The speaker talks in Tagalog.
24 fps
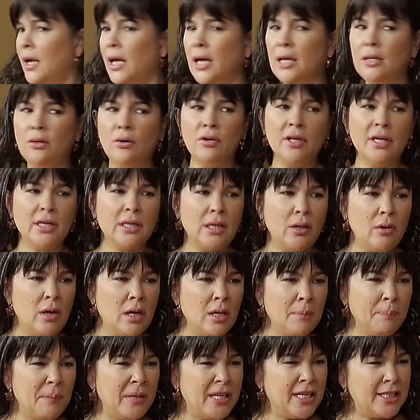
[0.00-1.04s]
Eh kung ikaw
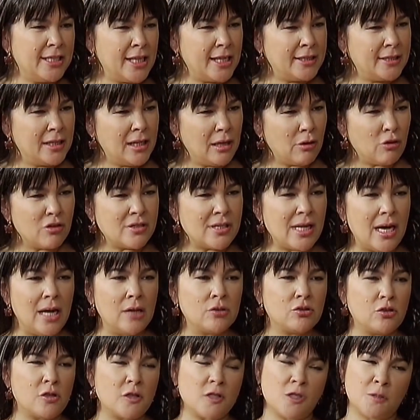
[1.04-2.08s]
ang pinadadala ko
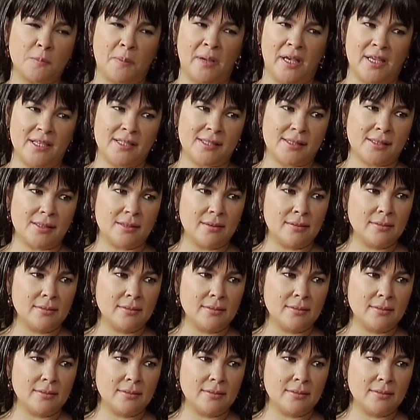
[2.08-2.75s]
sa outer space?